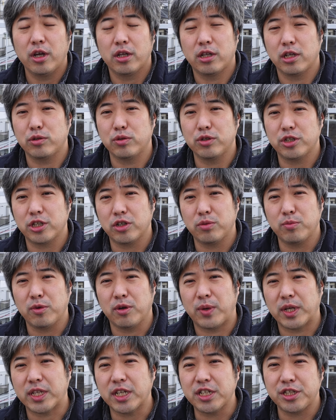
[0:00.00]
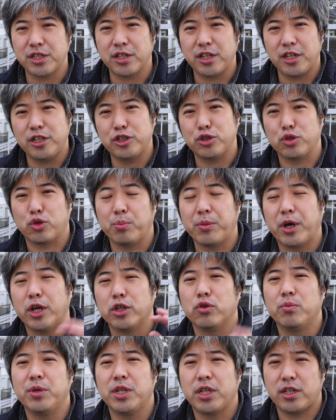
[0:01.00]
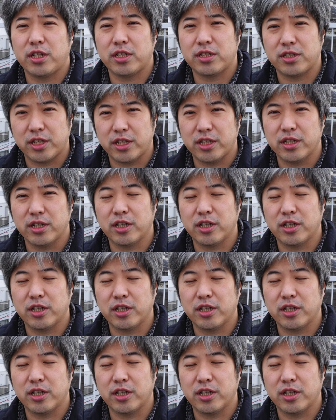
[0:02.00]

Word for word: でそちらはまあ私なりにちょっとまとめてですね